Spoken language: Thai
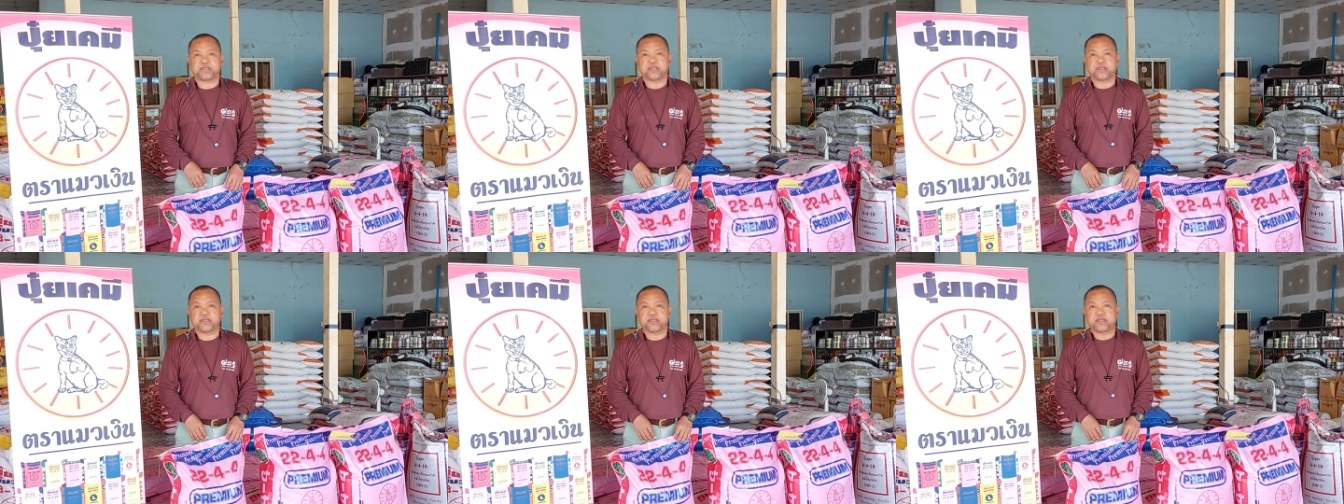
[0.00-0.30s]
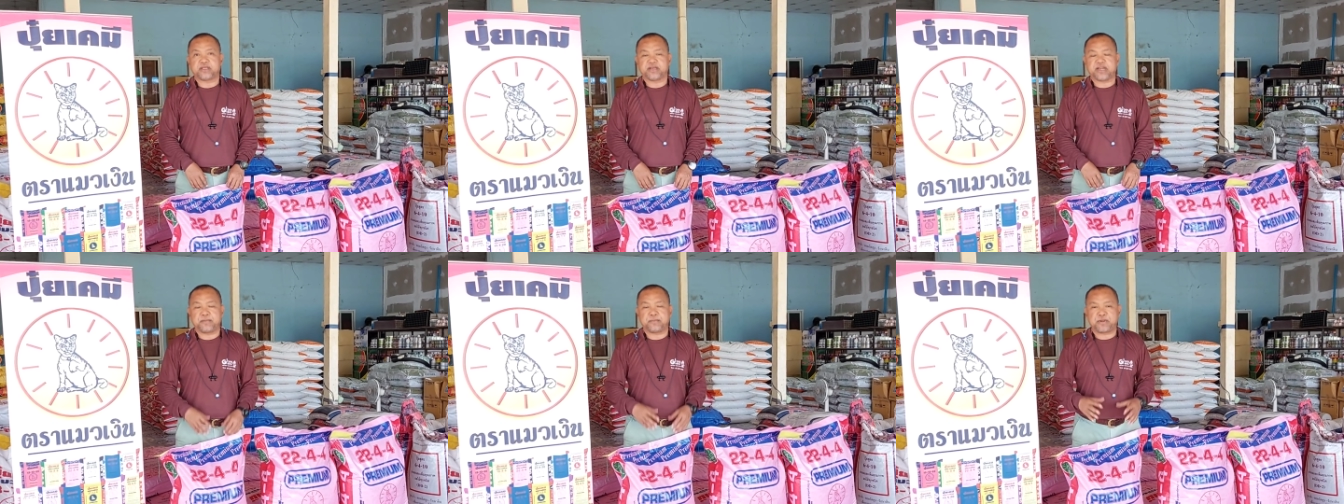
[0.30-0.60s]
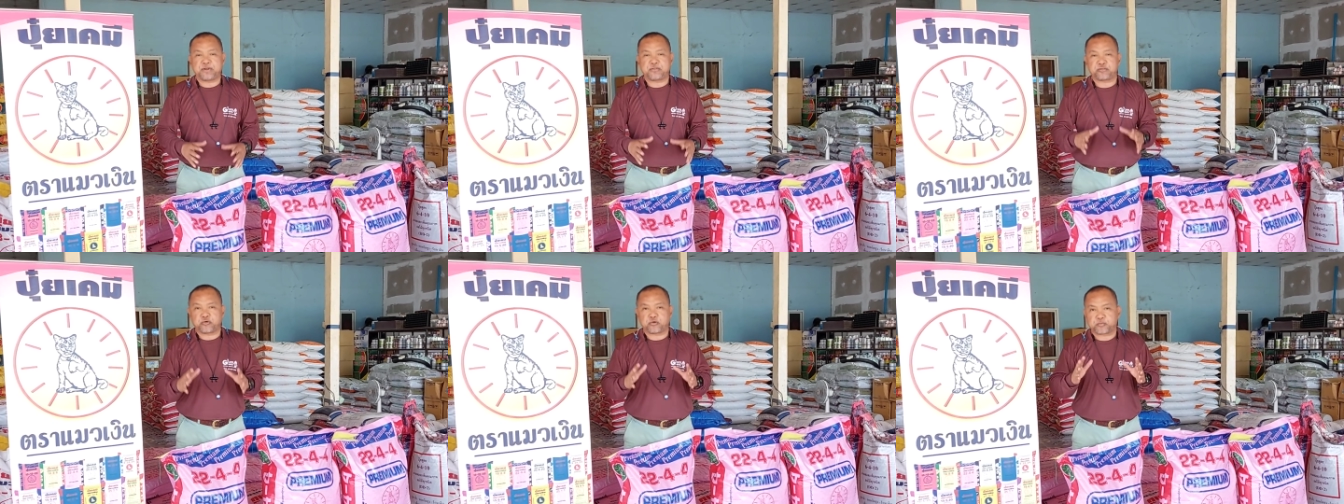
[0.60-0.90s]
ครับผ
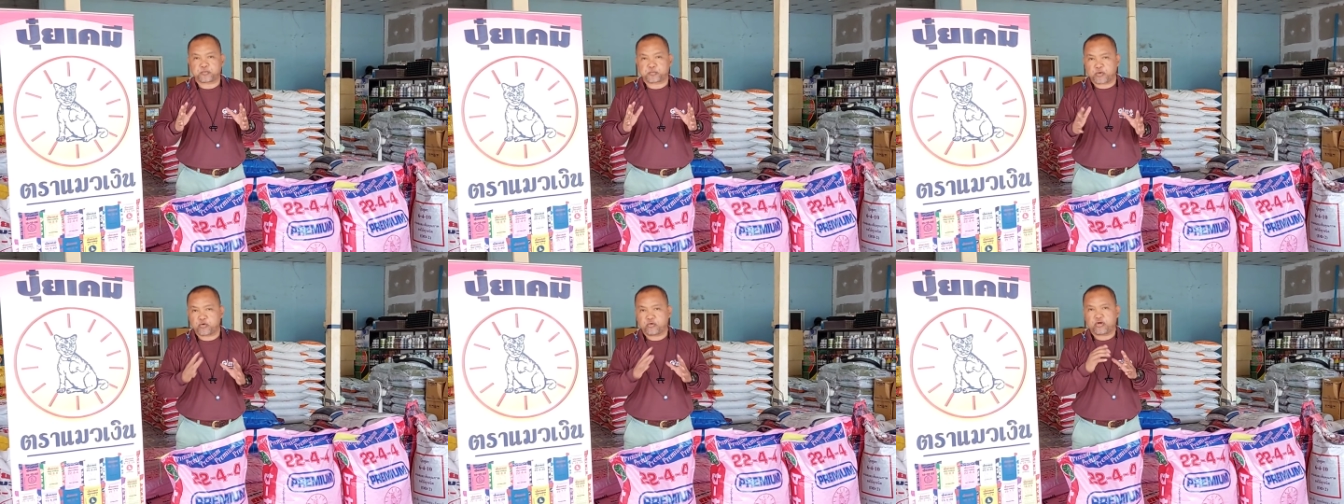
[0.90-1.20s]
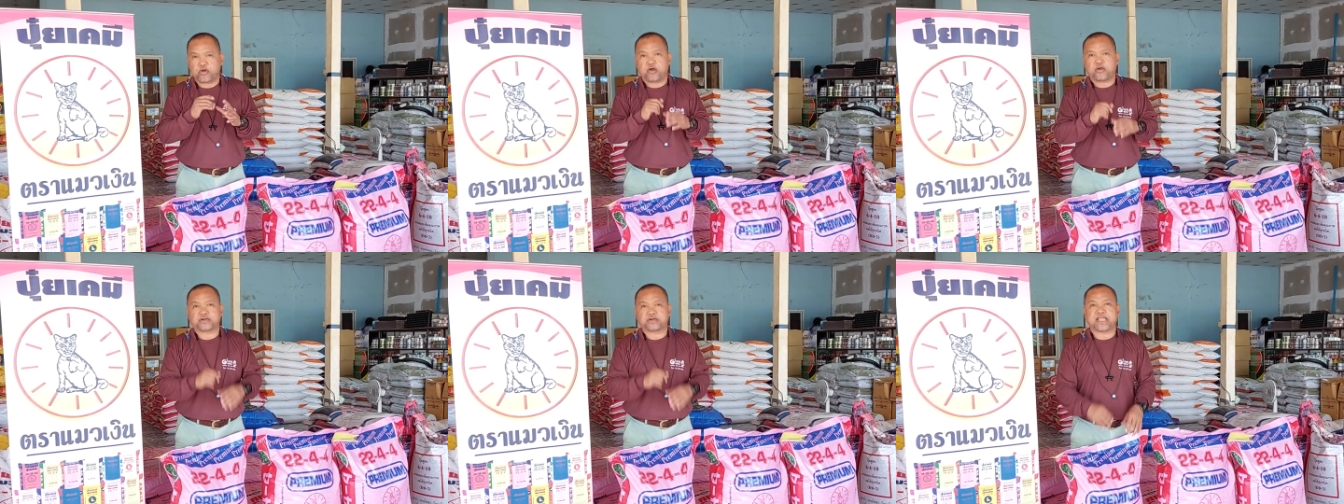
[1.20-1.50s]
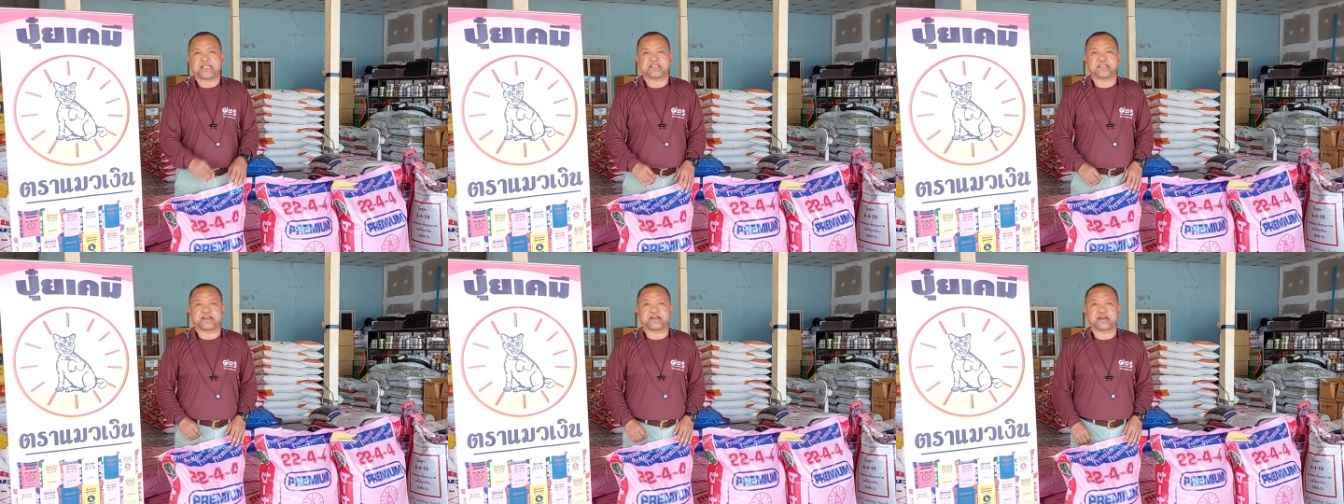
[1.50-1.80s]
มเป็นสูตรปรุงของ
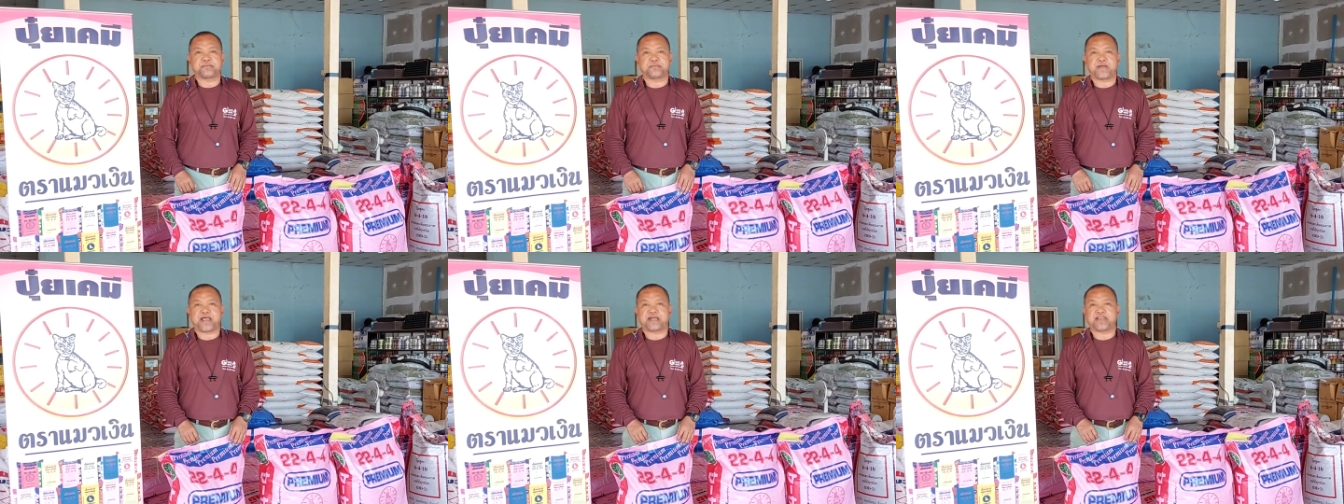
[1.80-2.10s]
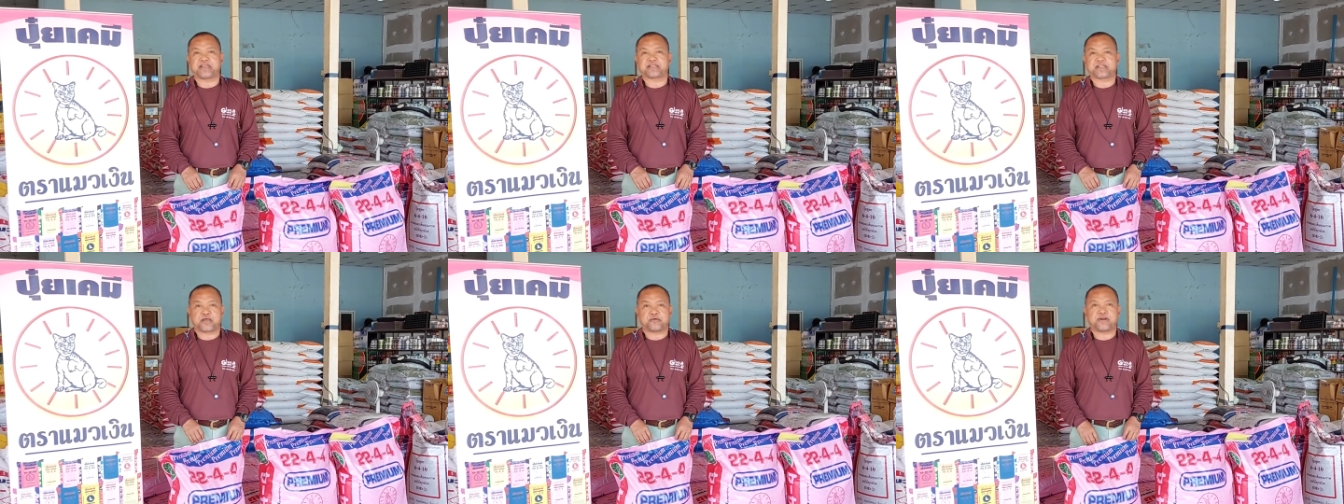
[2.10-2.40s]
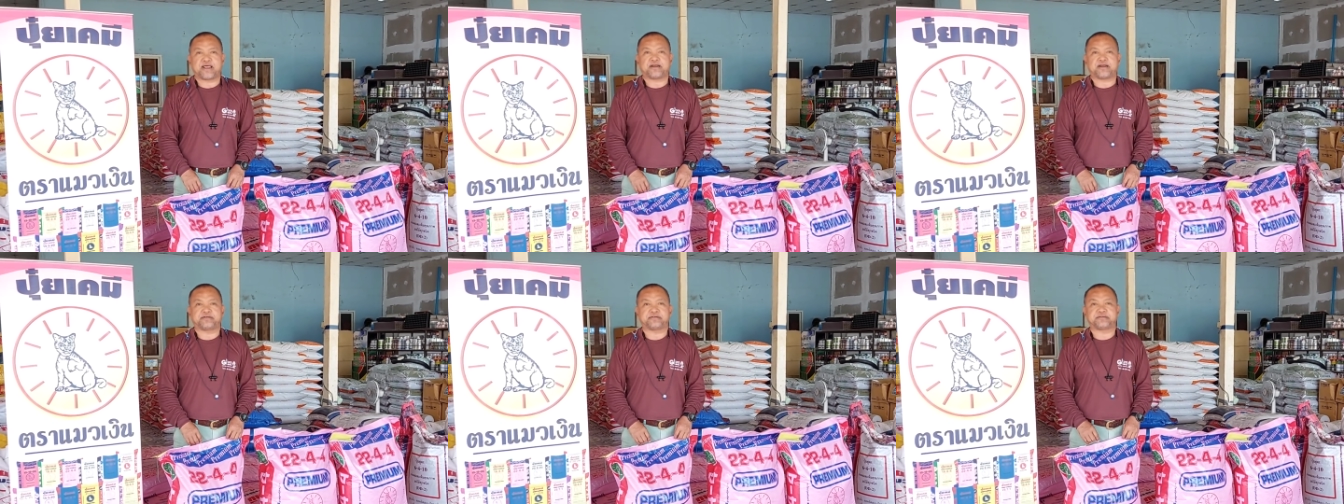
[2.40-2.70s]
ไทยเจริญพาณิชย์
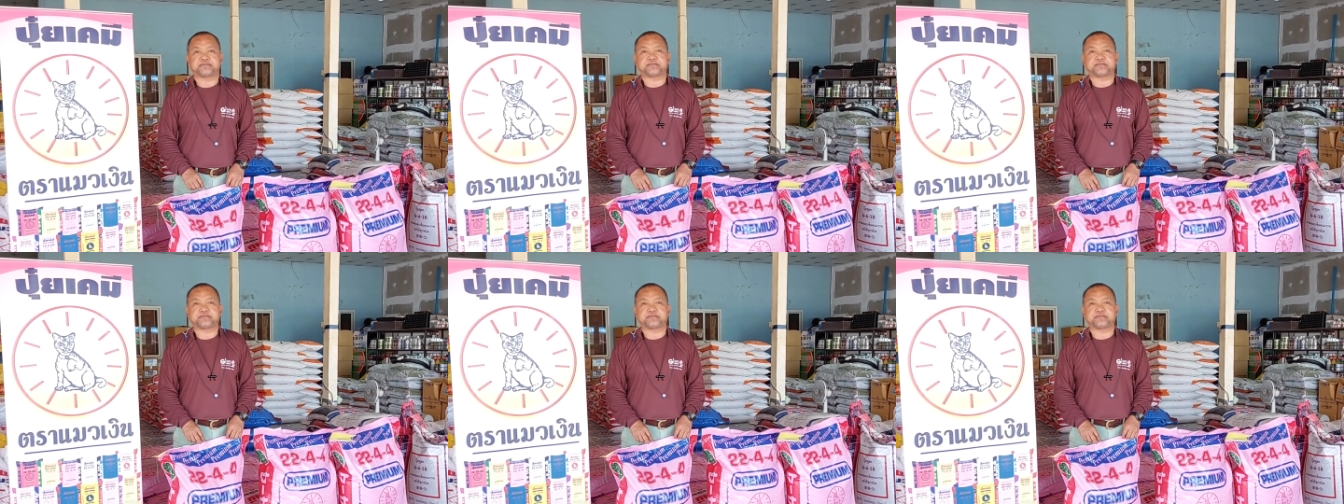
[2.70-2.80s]
เท่านั้น